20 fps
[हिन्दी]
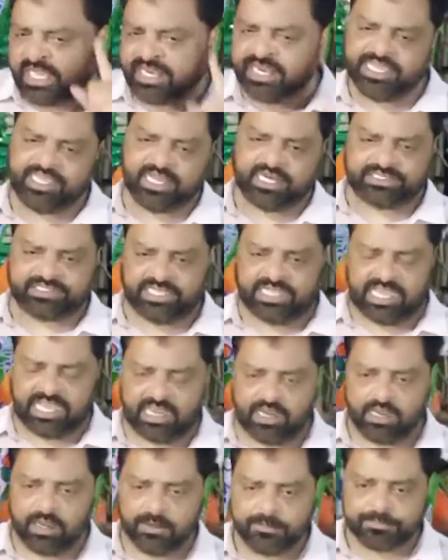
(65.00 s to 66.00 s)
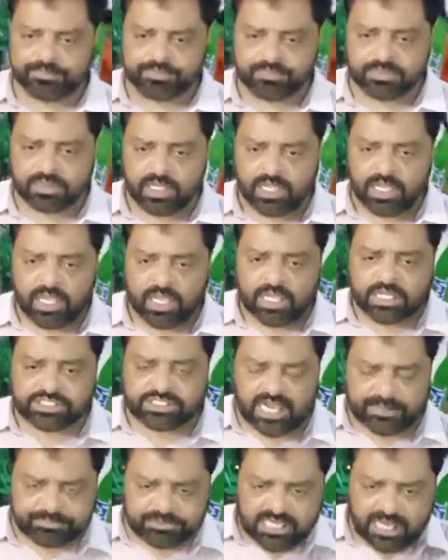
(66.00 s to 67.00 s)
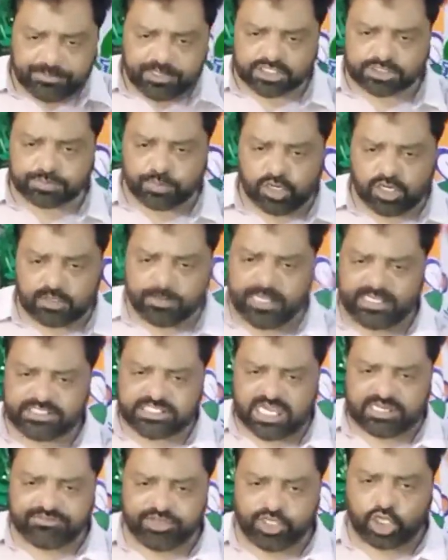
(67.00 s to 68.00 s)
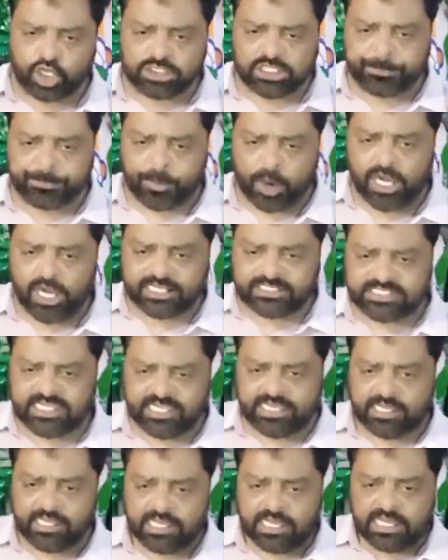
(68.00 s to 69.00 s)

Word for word: नहीं करती हैं जब जब इस मुल्क में जन विरोधी पॉलिसी